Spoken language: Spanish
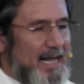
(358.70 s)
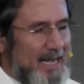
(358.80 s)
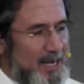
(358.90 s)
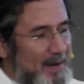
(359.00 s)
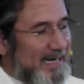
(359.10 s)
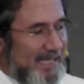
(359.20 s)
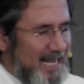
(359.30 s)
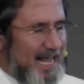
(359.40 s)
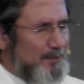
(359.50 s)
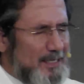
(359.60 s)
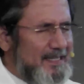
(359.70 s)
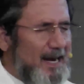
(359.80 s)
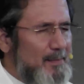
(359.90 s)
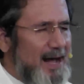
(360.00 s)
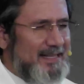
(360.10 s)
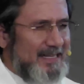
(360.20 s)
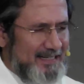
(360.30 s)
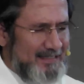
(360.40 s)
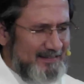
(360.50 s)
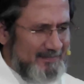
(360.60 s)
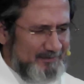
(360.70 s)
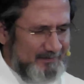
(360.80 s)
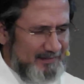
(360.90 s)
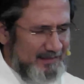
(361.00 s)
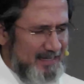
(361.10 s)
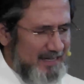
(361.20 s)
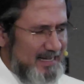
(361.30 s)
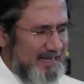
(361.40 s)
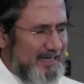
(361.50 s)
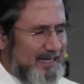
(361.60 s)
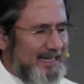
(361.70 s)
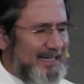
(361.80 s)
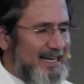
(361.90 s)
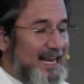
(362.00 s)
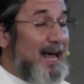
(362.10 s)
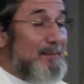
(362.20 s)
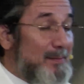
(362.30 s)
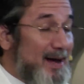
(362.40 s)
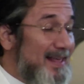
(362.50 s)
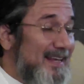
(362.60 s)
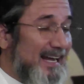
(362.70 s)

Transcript: a María, nuestra madre, la mamá de